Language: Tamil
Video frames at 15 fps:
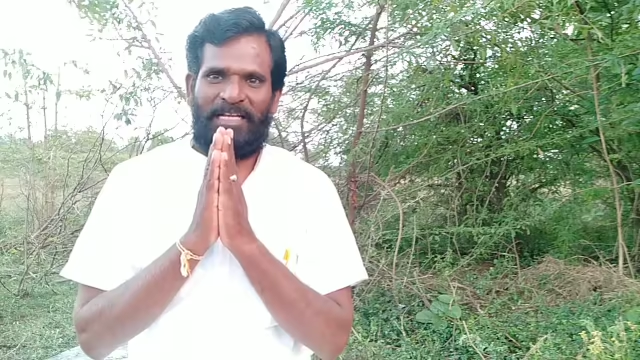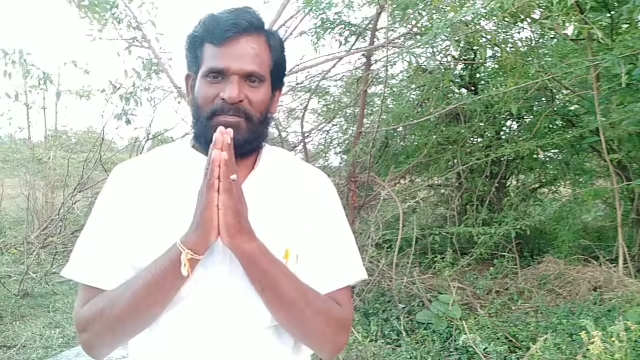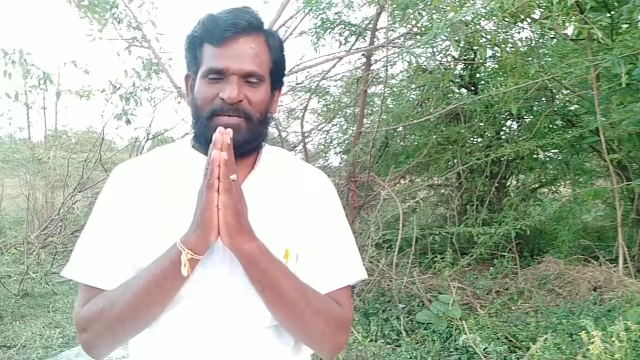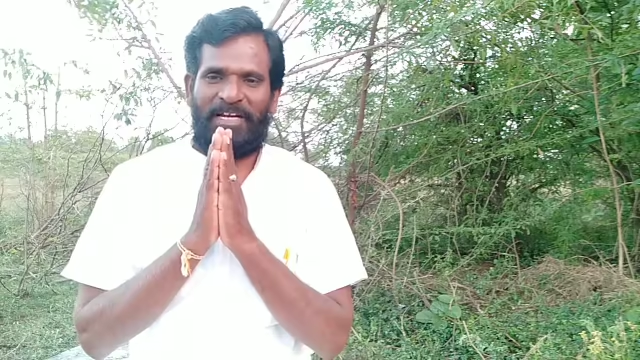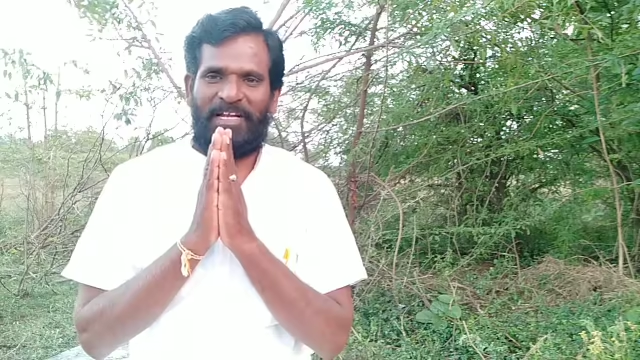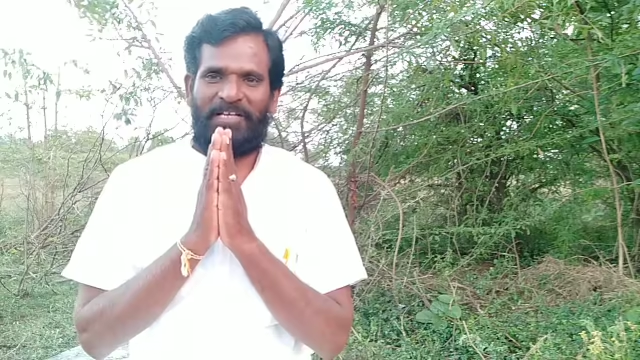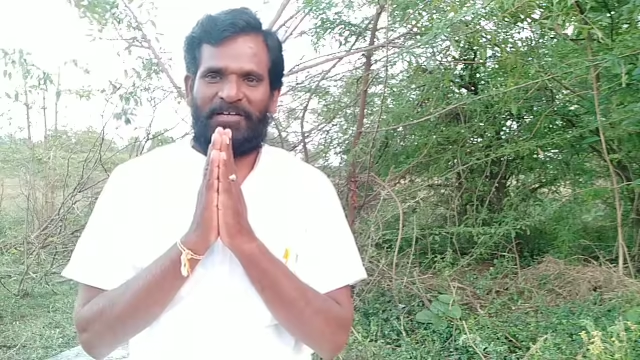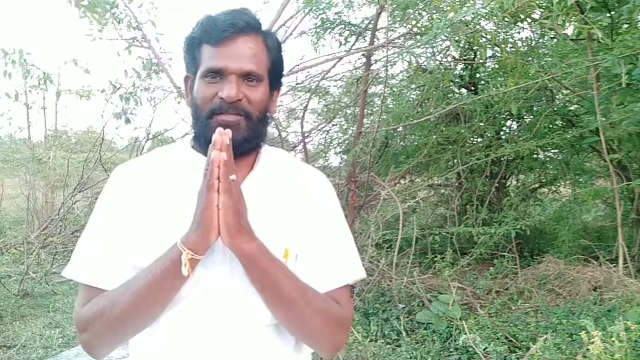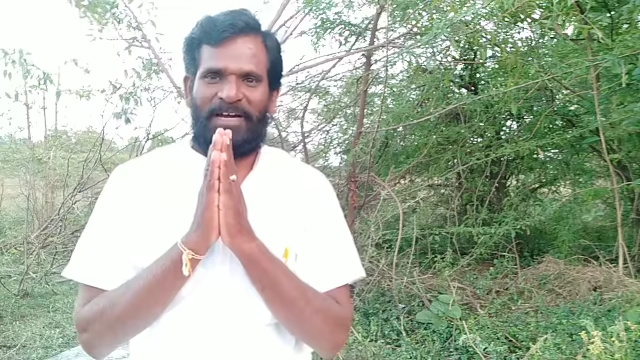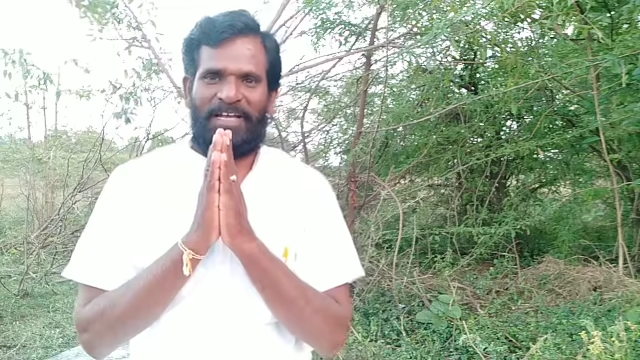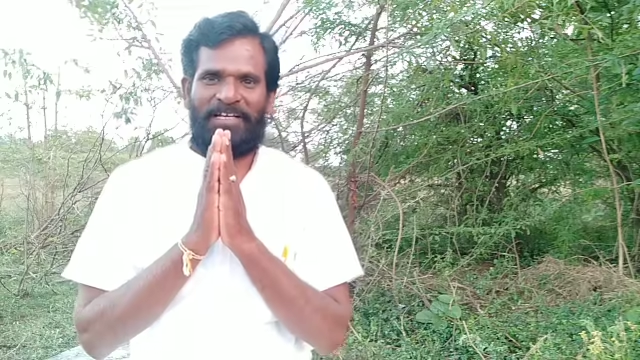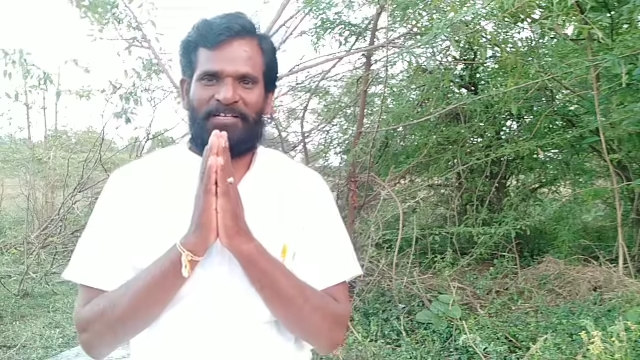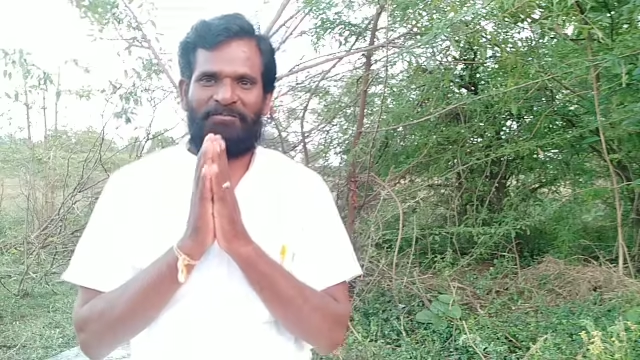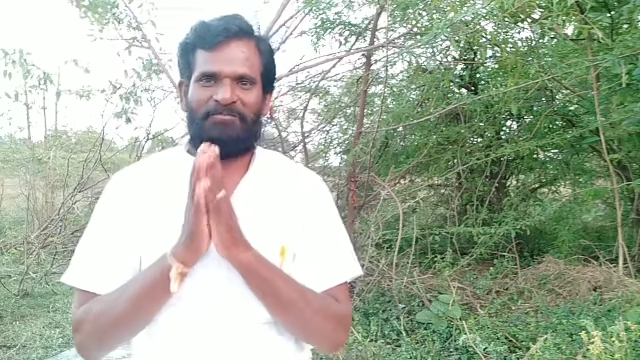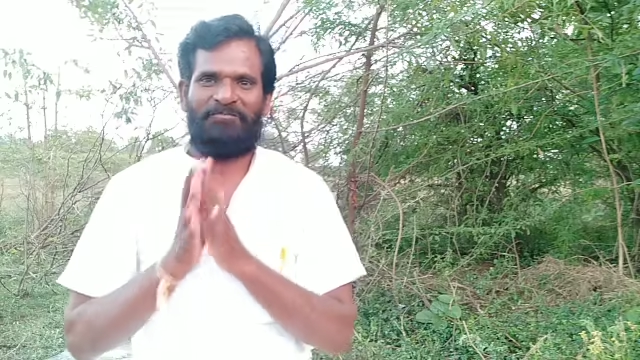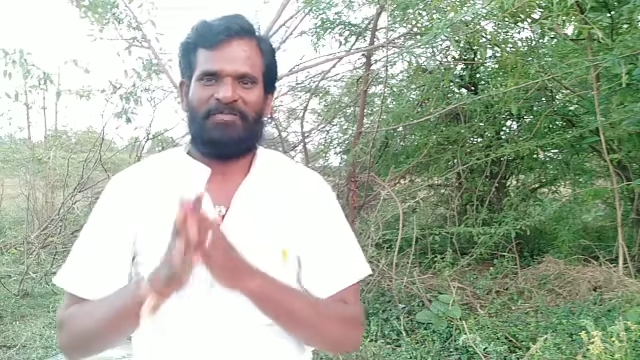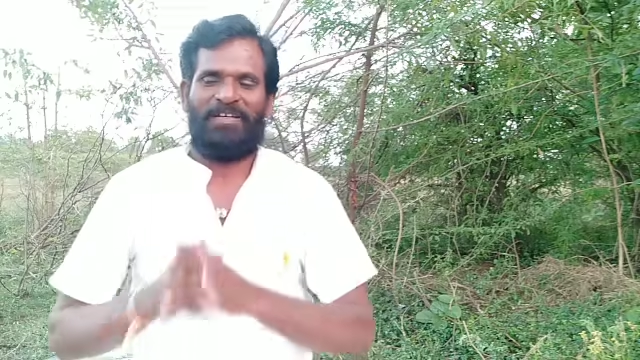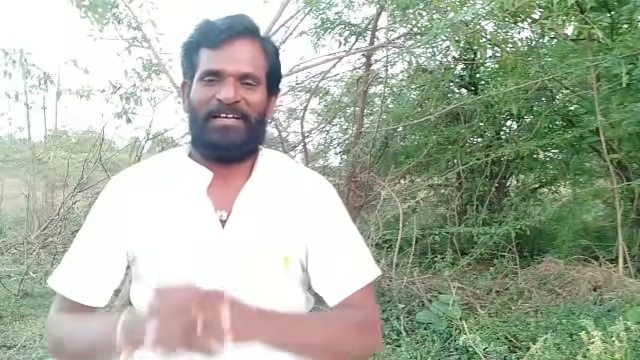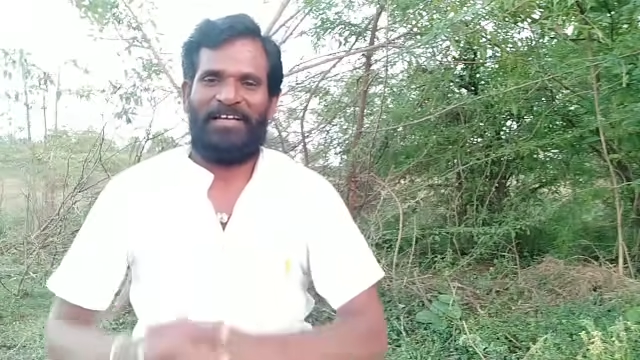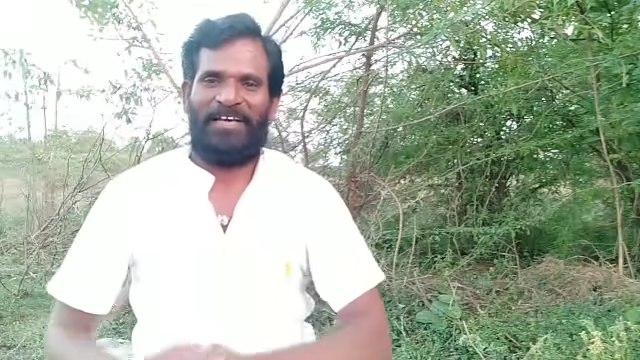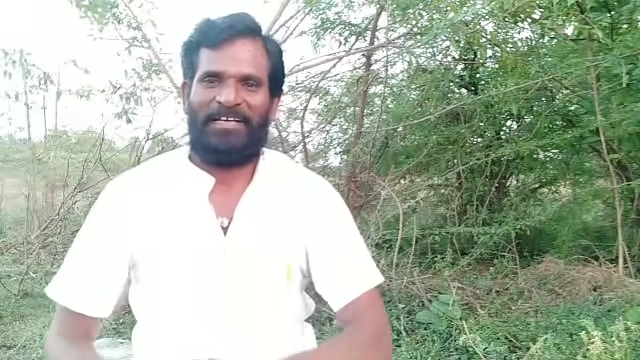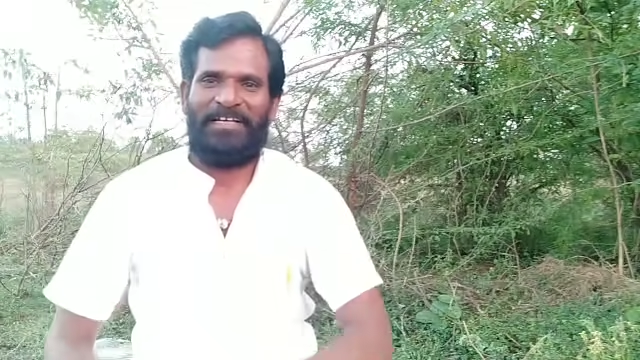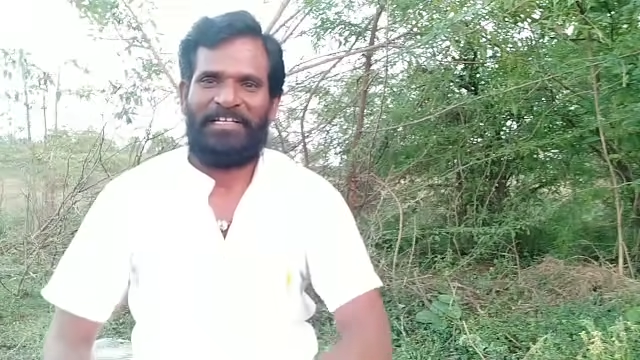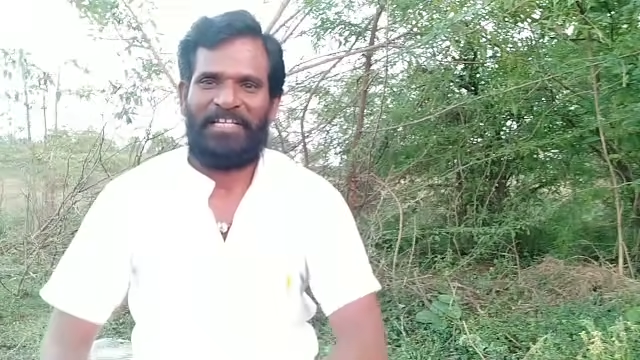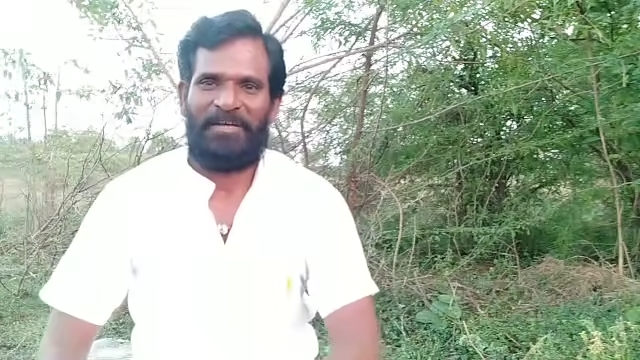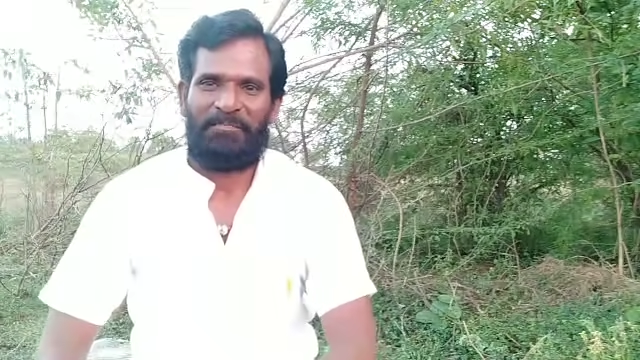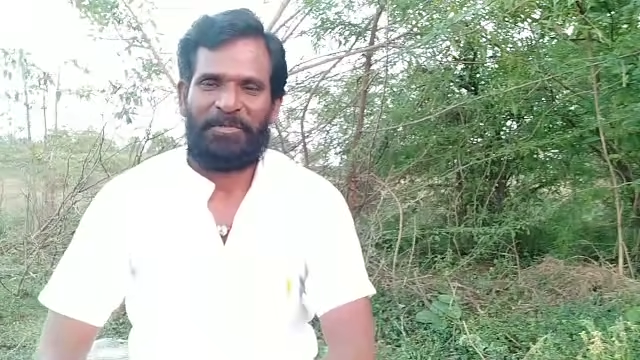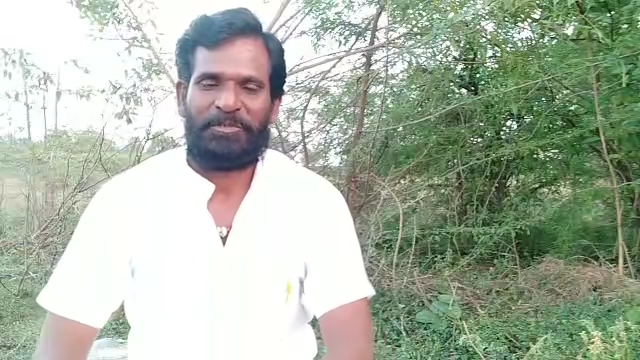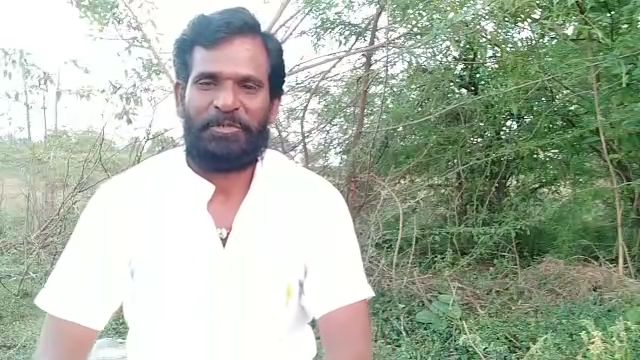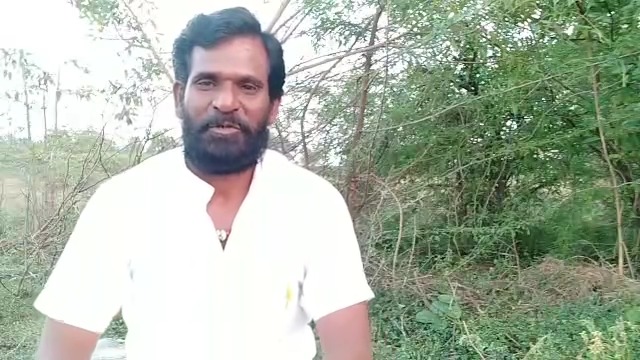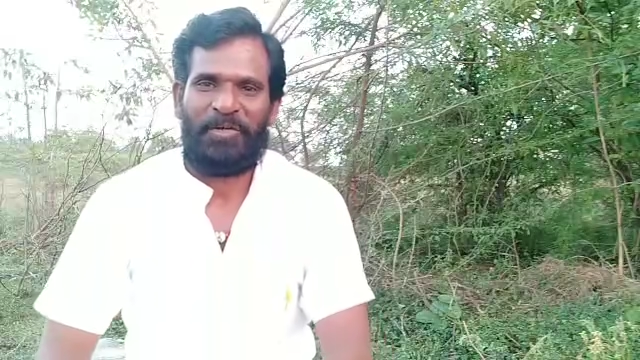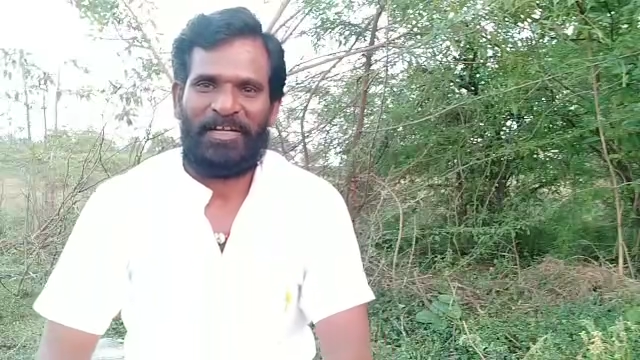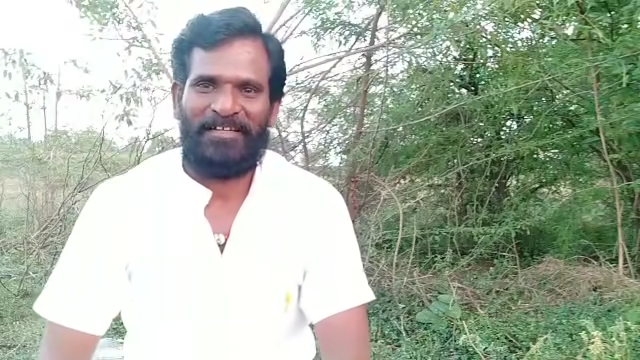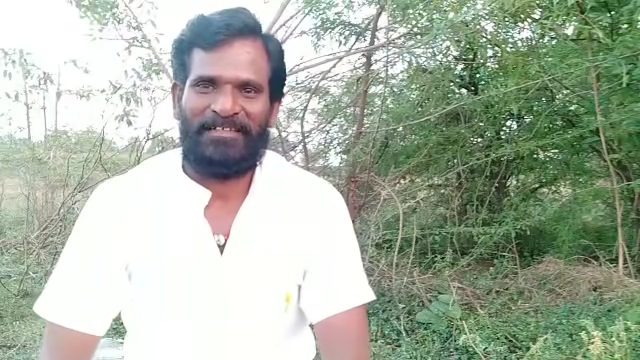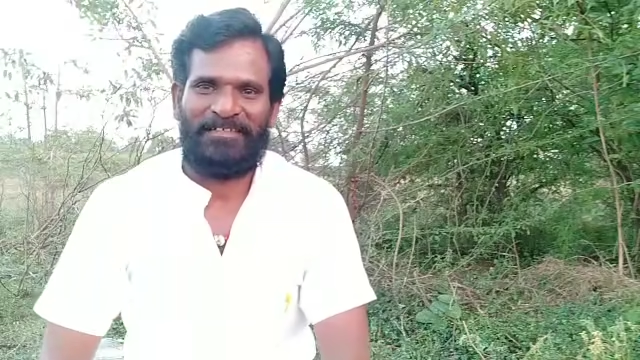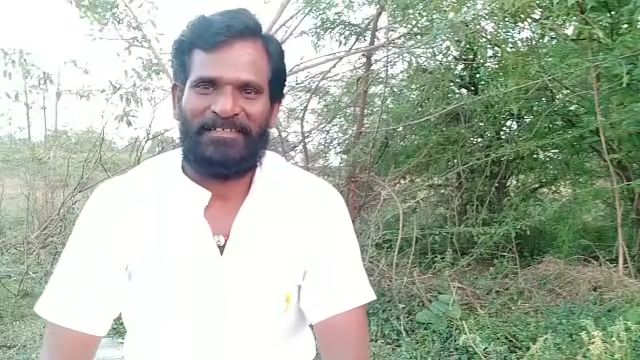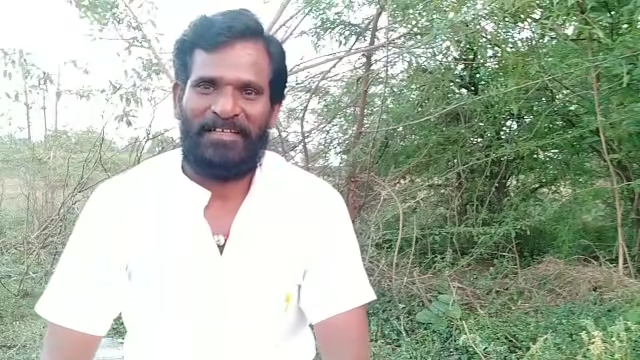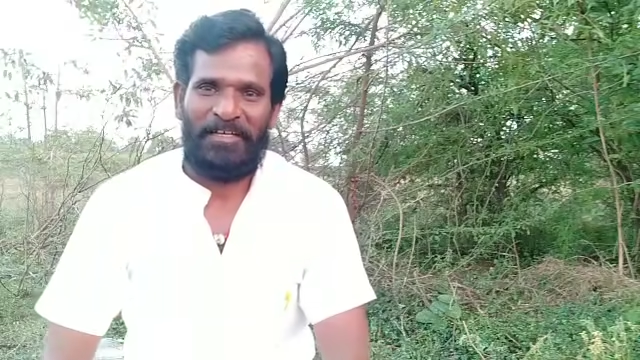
நண்பர்களுக்கு வணக்கம் நான் எட்டியப்ப சோழன்